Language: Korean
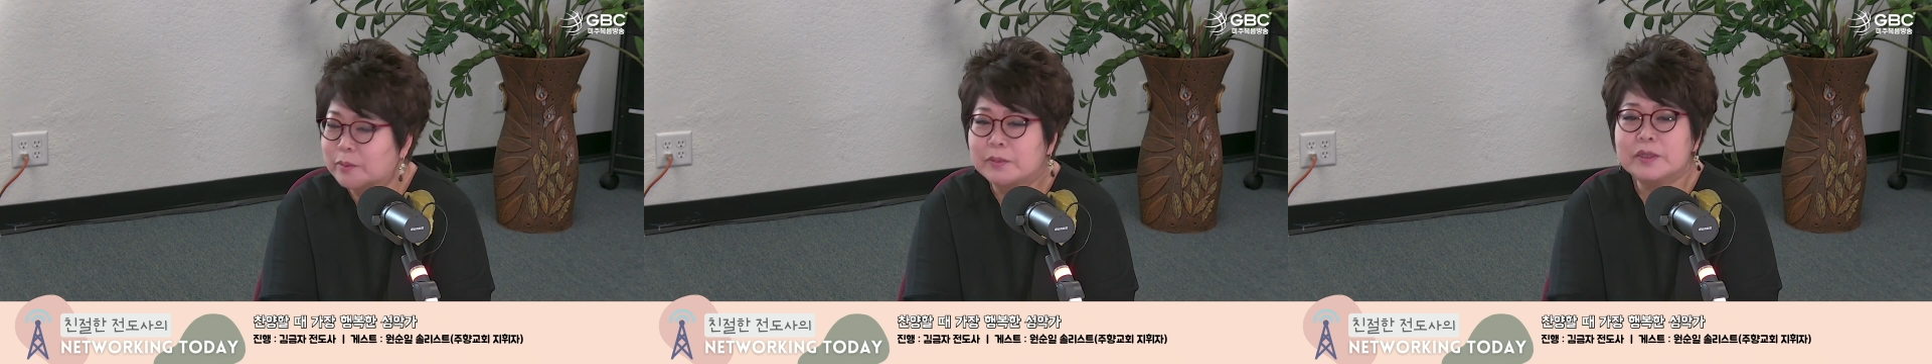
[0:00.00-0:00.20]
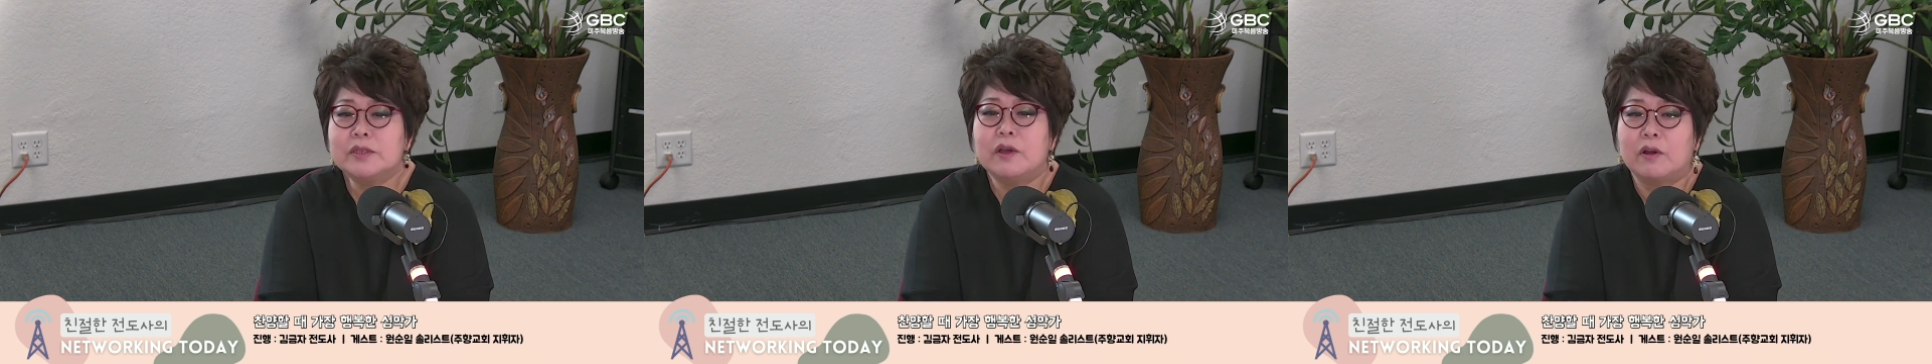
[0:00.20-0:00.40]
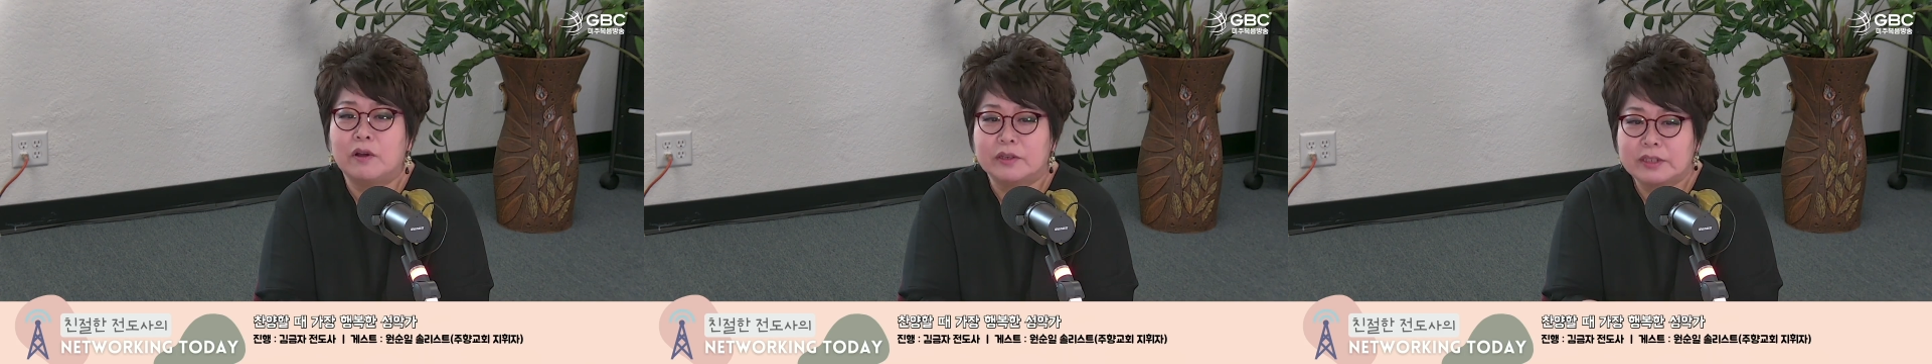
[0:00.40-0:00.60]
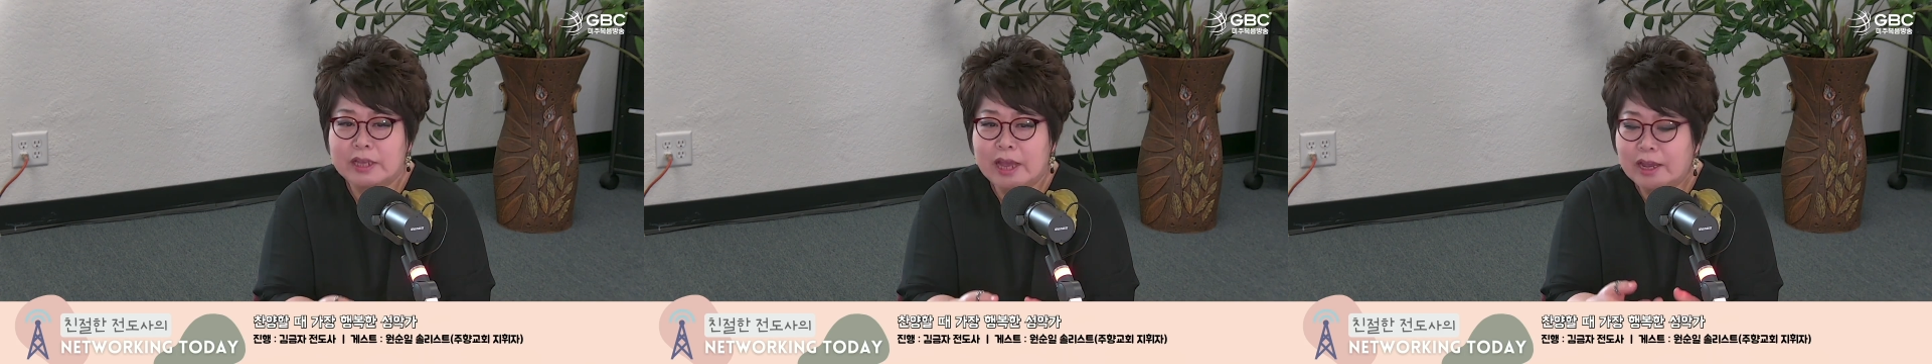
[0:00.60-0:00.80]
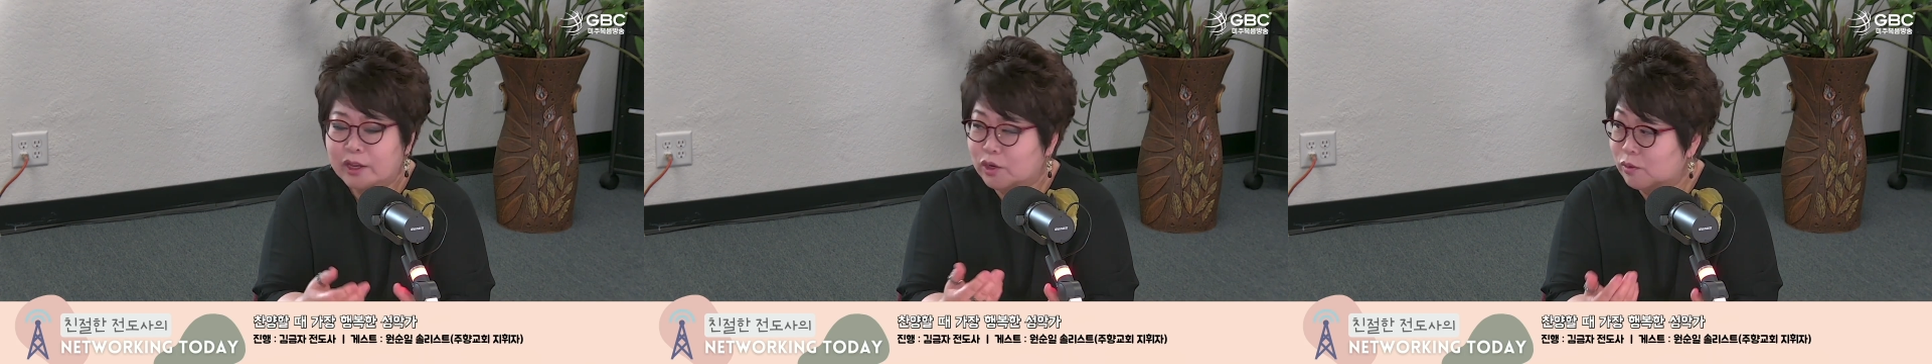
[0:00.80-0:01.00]
그러면서
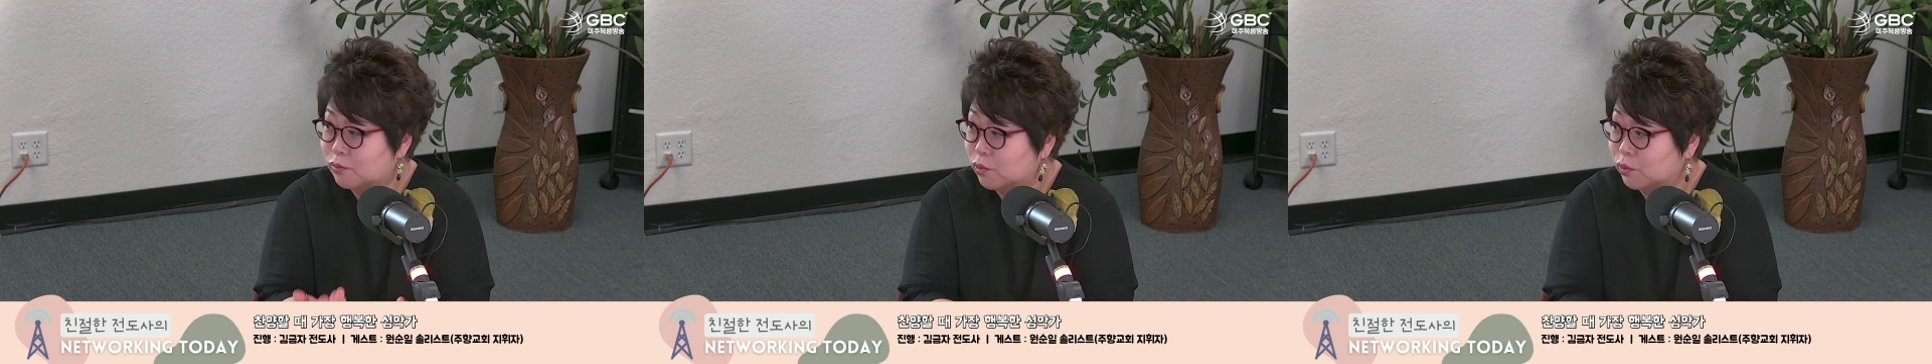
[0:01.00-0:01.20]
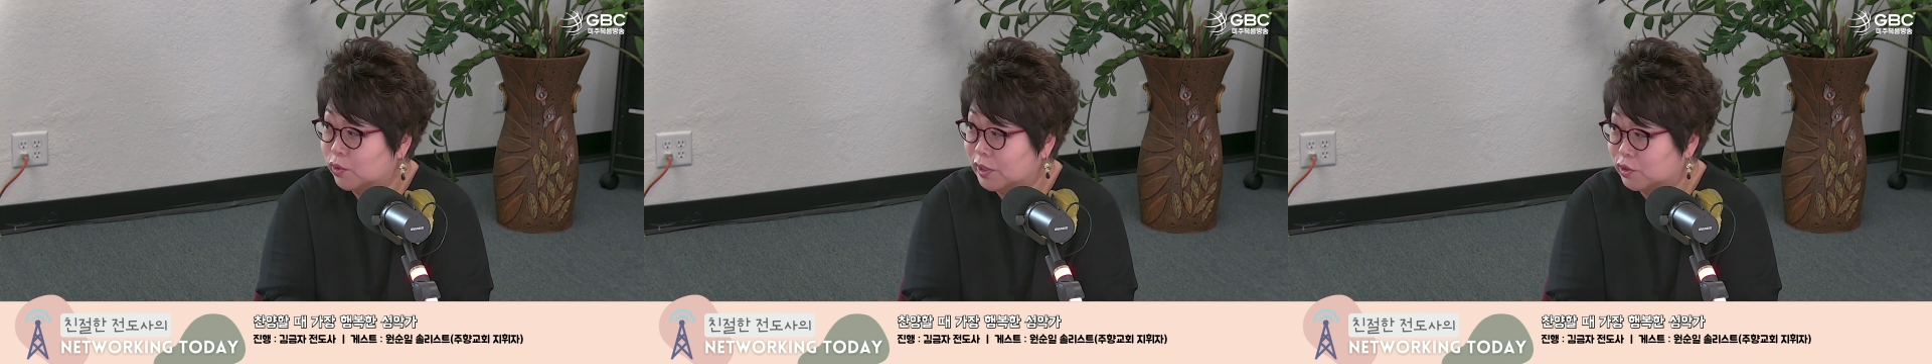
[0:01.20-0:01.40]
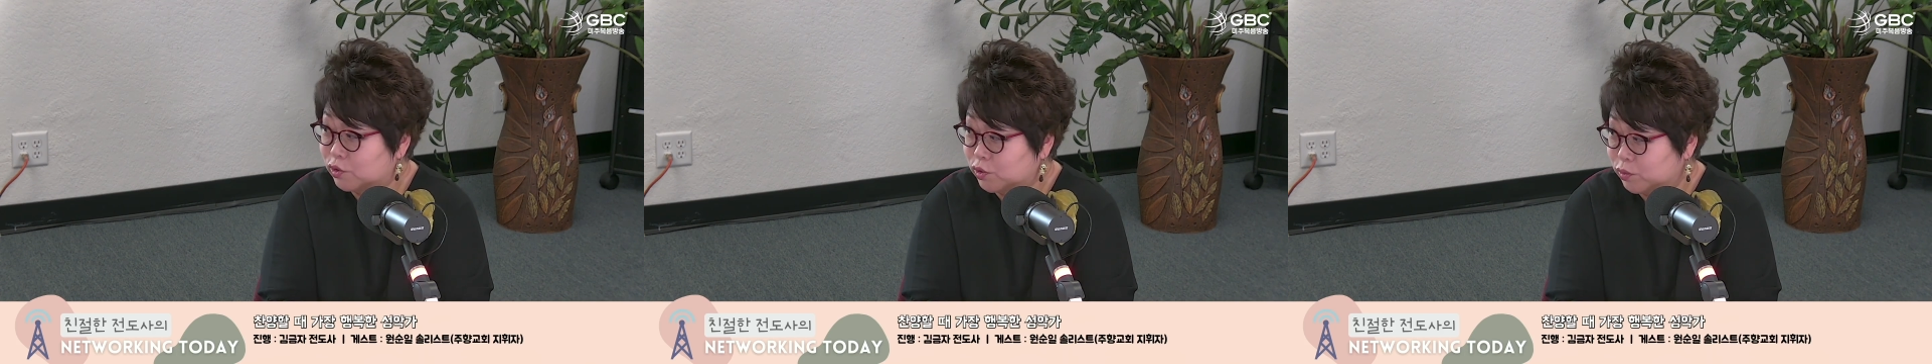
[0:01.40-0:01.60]
사기를 복다